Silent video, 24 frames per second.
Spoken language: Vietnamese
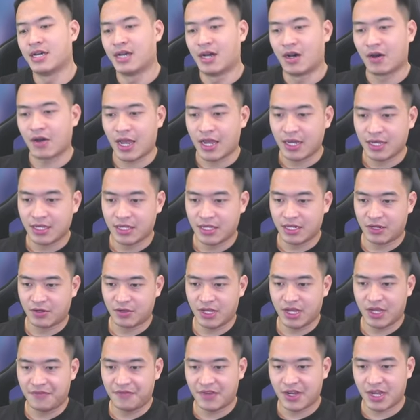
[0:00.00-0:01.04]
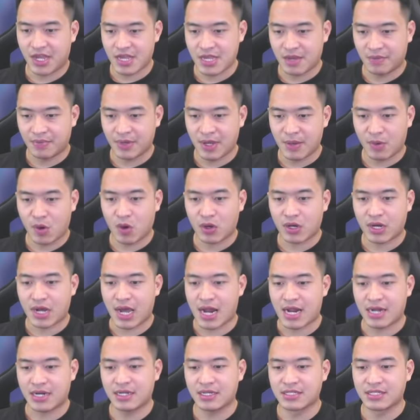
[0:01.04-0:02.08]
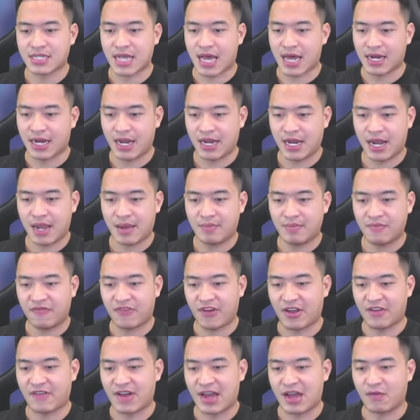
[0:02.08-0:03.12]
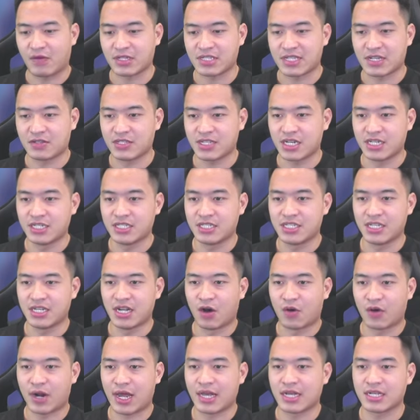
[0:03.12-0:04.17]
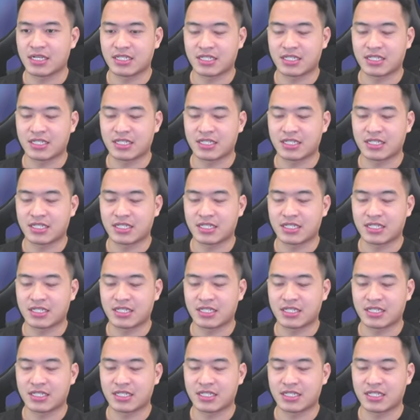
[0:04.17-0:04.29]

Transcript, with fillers: Ok, thì đầu tiên về cách nhập game code khá đơn giản, anh em phải vào cái giao diện chiến đấu này,